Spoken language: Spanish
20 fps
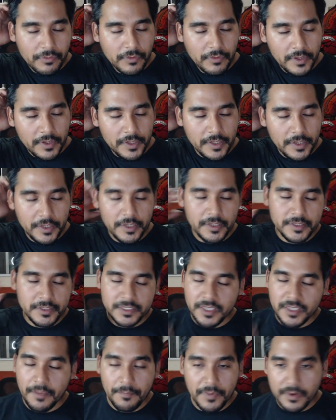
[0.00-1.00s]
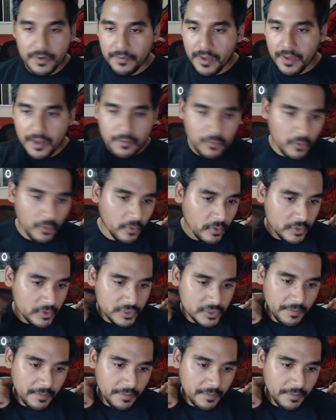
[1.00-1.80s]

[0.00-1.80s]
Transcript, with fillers: Eh, siempre vamos,